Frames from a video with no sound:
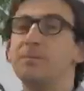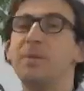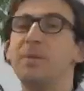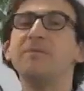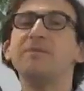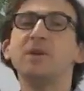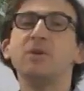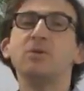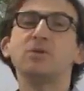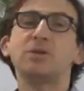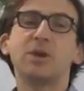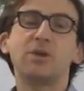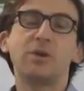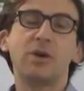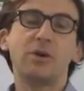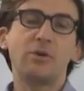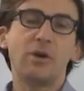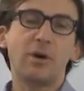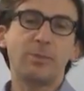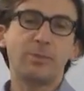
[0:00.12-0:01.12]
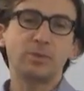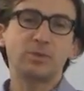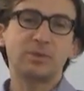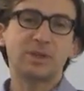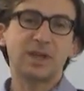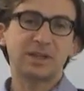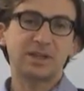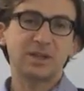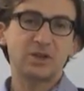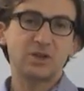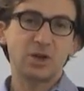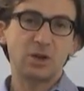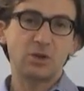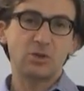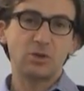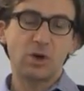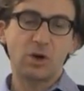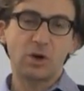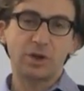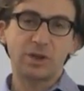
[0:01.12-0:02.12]
Benvenuti a una nuova puntata di
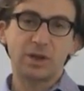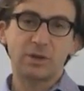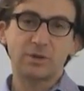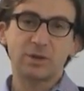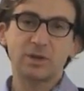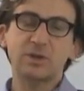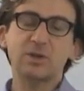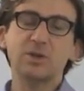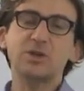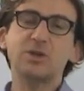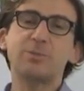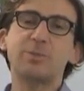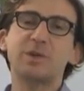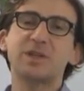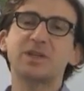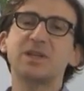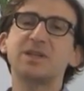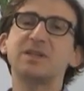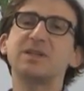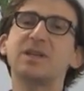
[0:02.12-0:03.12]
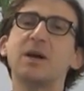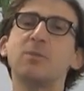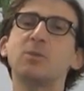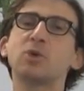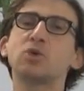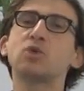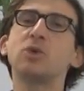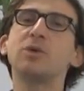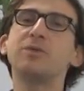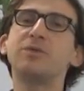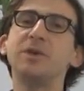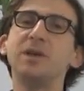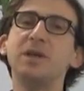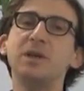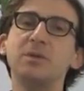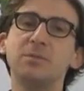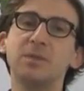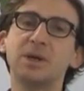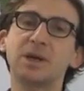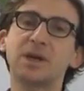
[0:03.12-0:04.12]
Celluloide. Quest'oggi presentiamo due
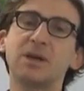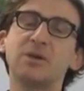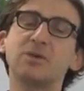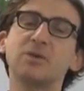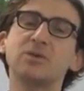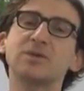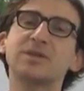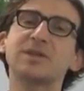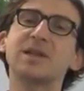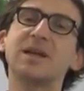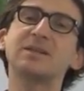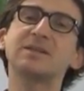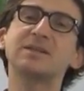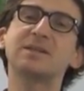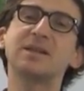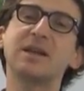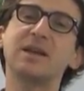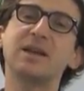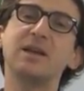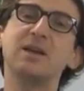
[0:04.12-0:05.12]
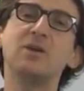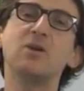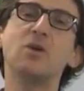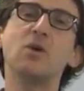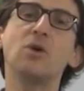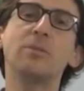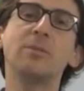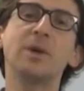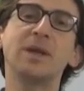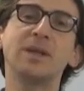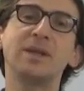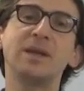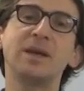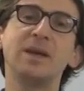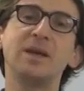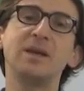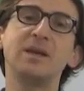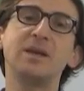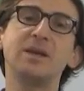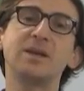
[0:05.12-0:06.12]
film che nonostante il nome
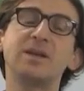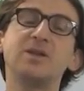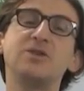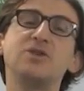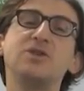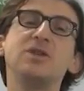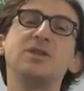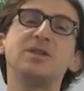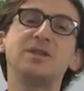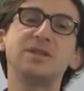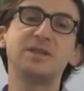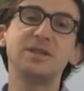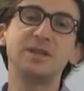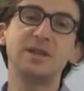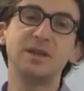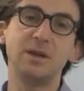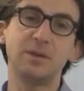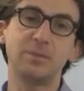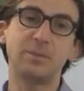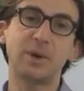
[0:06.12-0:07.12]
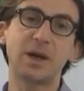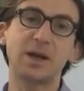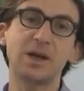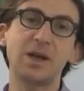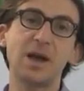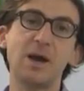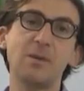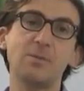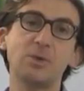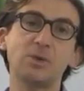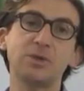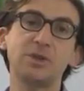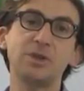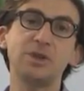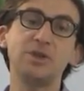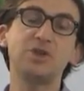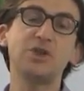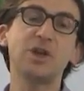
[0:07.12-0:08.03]
dei registi, parliamo di